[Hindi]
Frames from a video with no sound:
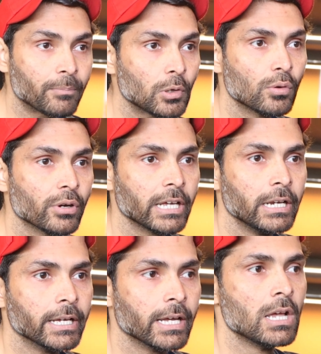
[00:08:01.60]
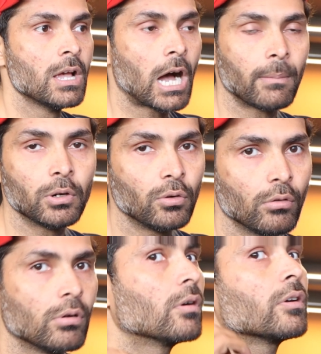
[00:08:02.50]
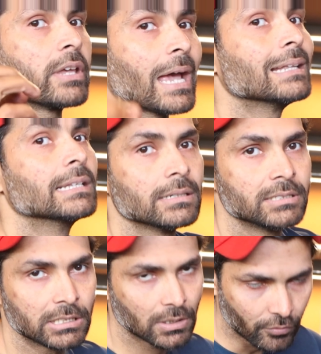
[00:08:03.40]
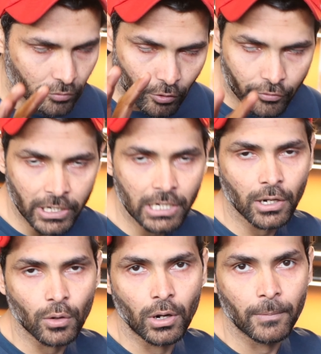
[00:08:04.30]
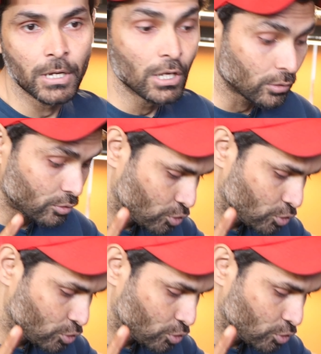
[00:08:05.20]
आप लोगों के लिए आप लोगों को क्या देना चाहता हूँ वो फील करो आप तो